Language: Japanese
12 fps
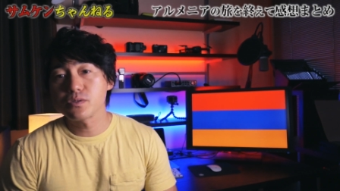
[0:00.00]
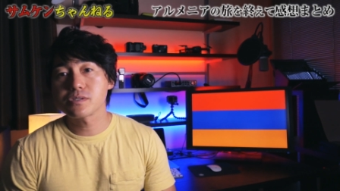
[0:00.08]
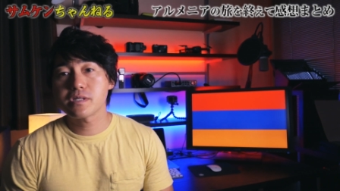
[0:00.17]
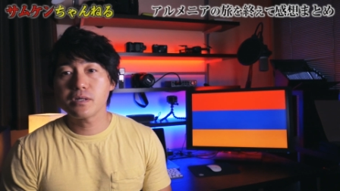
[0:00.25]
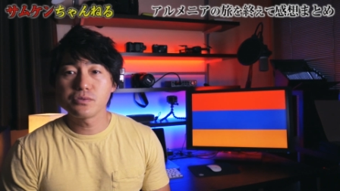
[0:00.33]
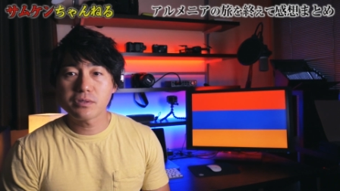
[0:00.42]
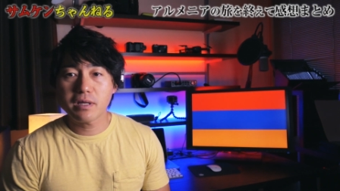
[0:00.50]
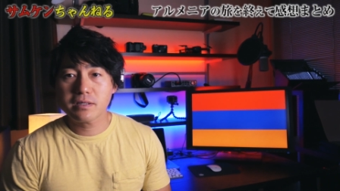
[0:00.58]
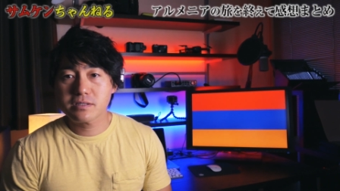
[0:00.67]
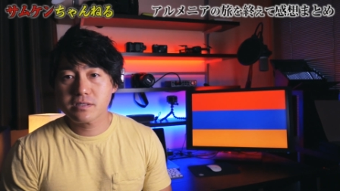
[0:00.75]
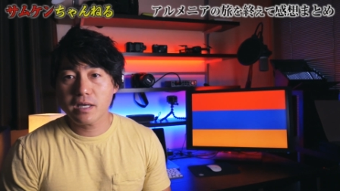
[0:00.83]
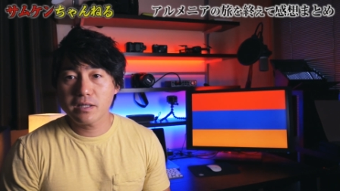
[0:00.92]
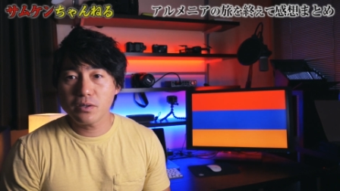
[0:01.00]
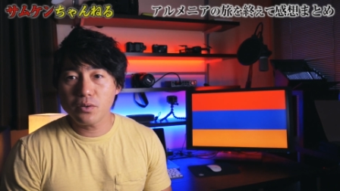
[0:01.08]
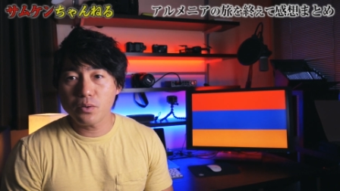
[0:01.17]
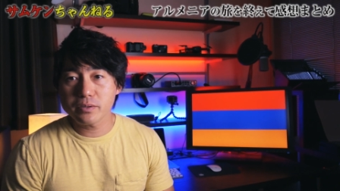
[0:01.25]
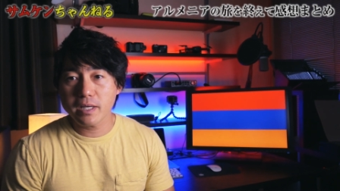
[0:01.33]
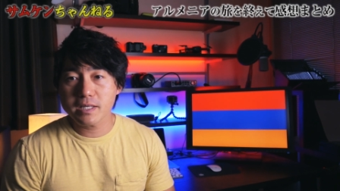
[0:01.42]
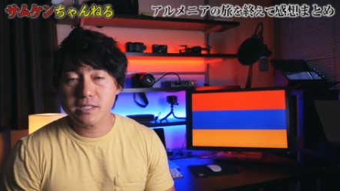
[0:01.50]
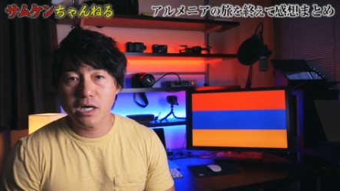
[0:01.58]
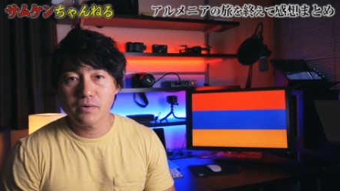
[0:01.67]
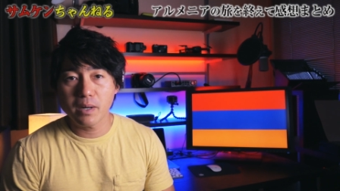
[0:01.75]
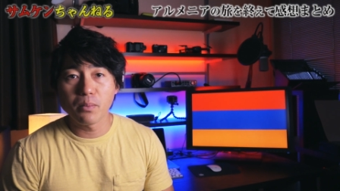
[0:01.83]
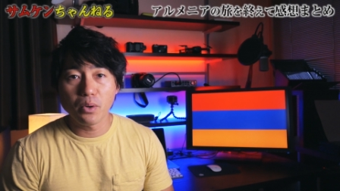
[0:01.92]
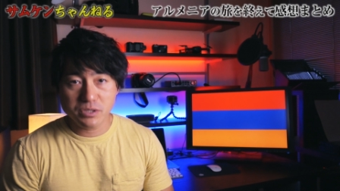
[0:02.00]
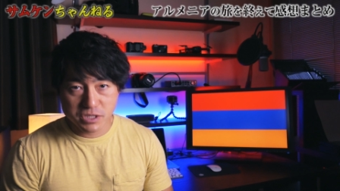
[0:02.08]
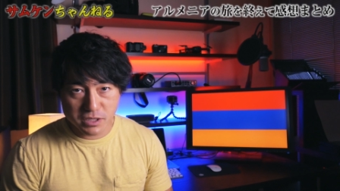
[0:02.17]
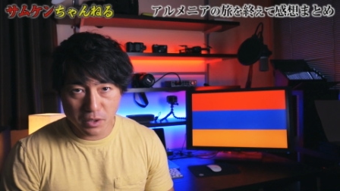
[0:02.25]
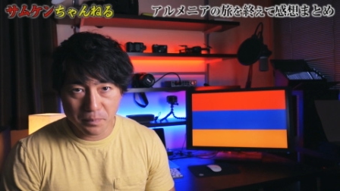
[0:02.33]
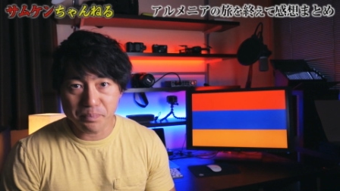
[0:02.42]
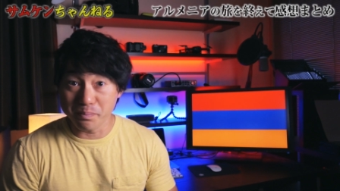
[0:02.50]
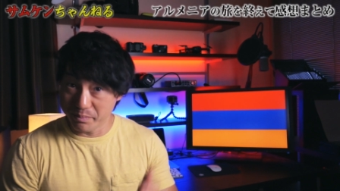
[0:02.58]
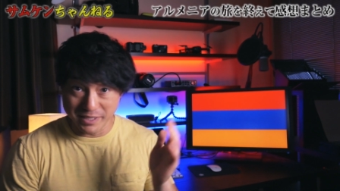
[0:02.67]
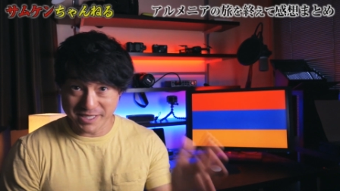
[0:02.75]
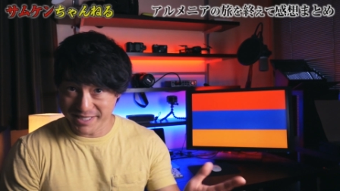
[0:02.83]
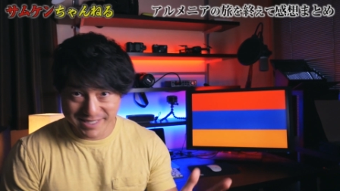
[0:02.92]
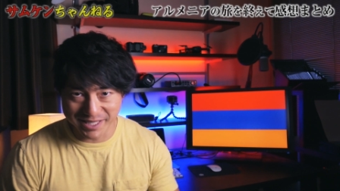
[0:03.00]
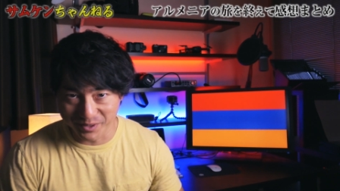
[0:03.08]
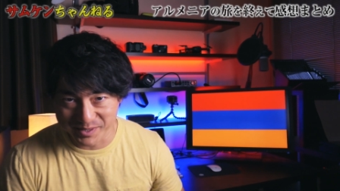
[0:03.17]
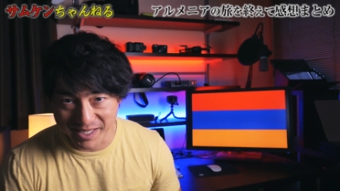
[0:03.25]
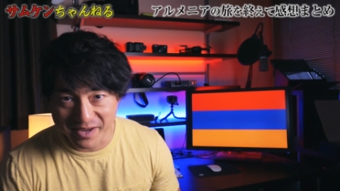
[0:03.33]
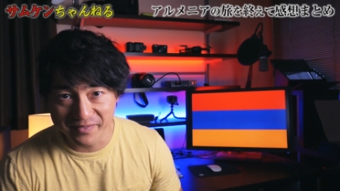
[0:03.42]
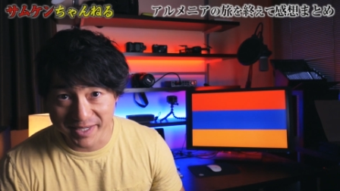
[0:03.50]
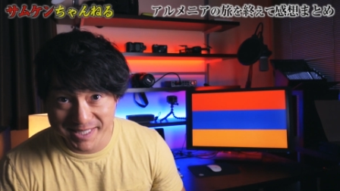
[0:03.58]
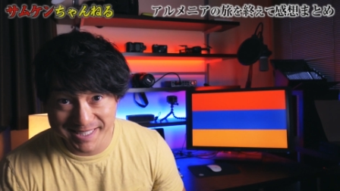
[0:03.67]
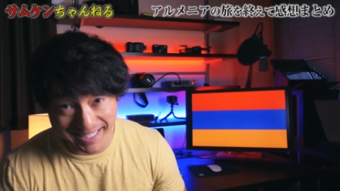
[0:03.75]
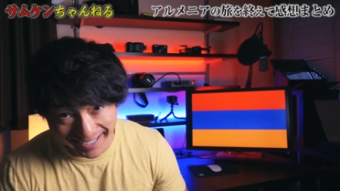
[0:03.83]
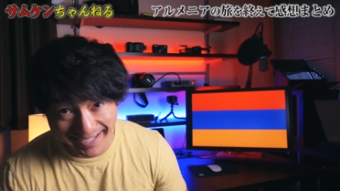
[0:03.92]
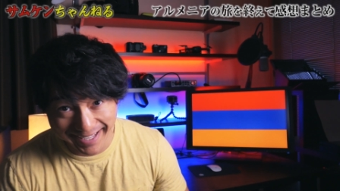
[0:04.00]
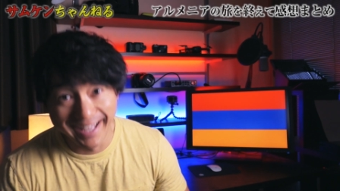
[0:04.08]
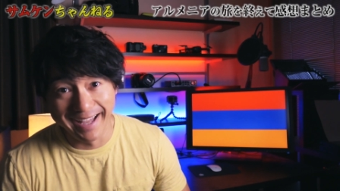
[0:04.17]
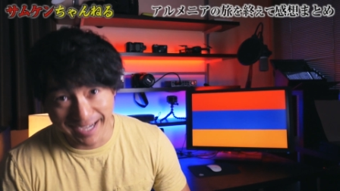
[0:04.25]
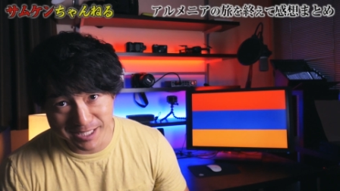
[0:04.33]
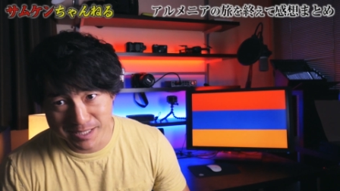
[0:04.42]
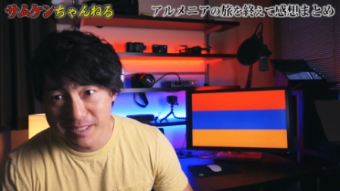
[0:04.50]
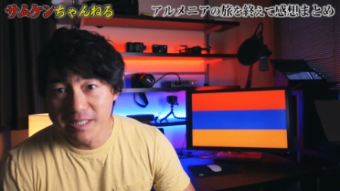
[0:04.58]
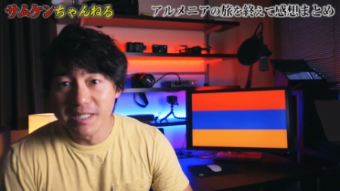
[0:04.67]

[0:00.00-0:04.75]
そして受付のお姉さんはもちろん美人でございました。はい。